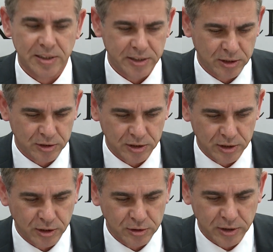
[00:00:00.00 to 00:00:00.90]
dlatego że
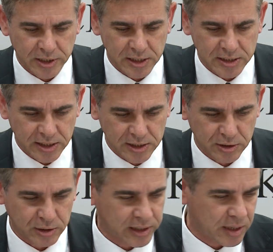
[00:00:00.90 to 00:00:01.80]
jeśli chodzi o realizację,
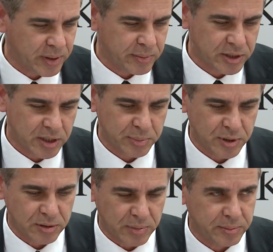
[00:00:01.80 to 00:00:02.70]
to tak jak pan marszałek
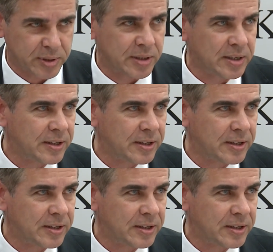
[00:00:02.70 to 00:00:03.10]
powiedział, mamy